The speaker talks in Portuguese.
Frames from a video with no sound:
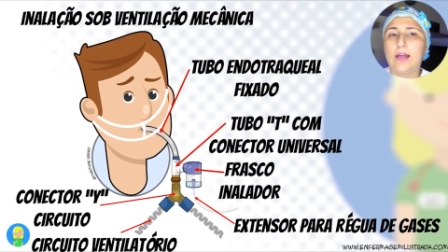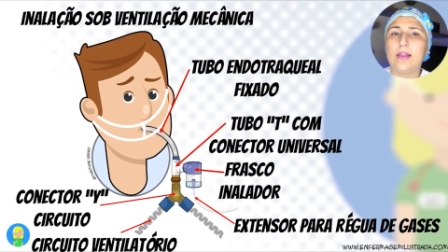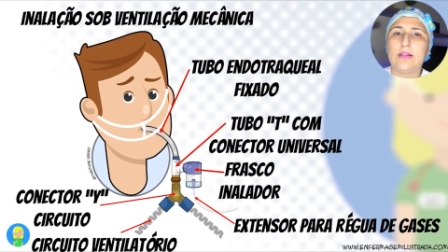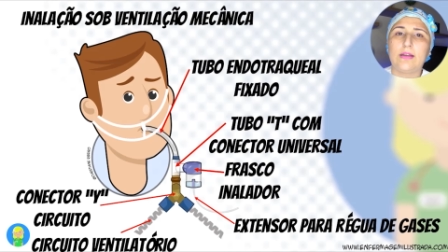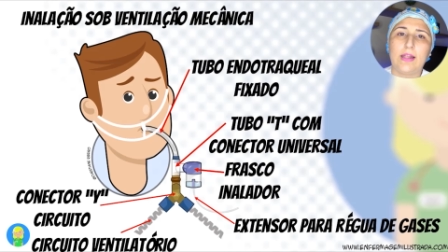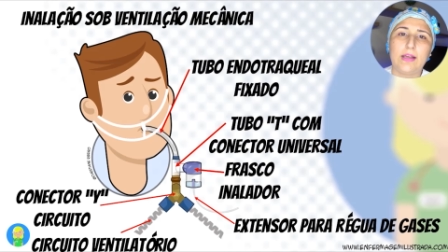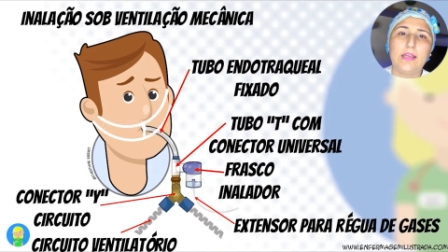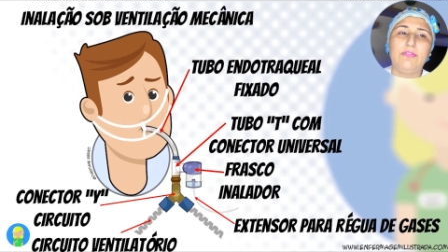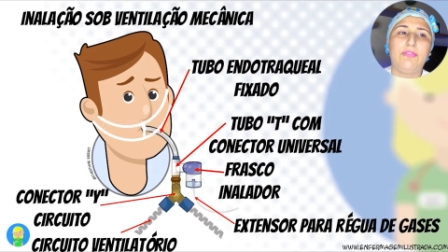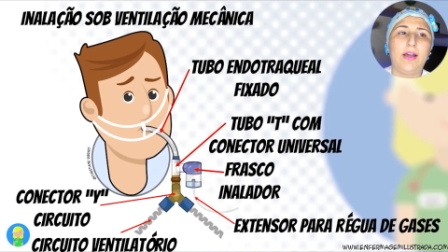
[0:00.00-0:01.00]
ela, ela
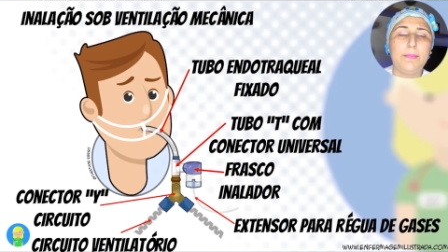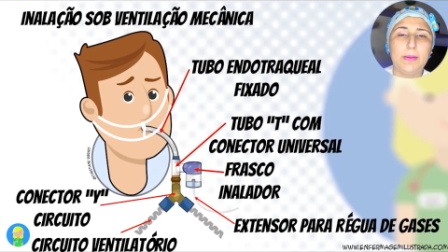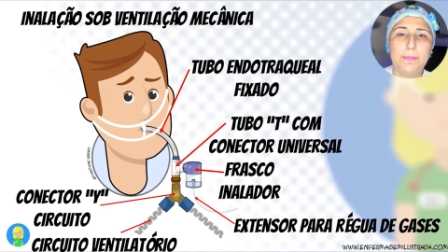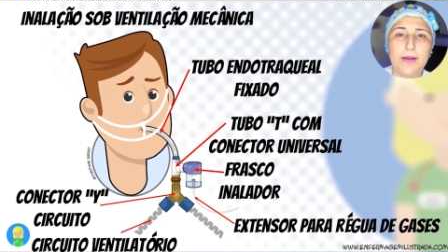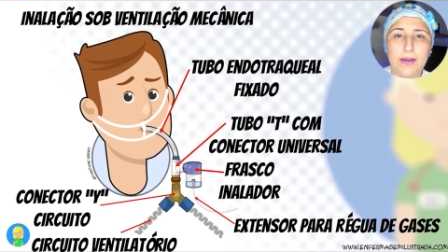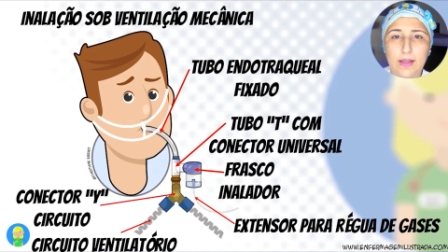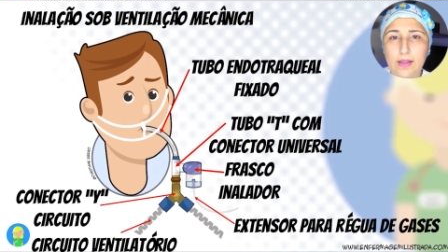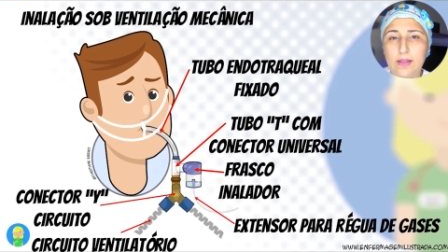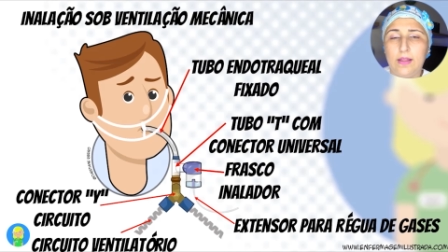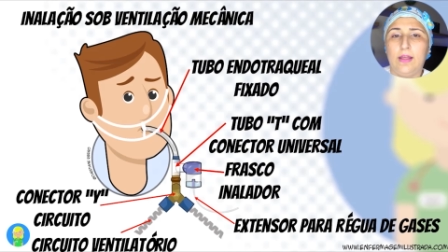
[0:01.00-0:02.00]
que vai preparar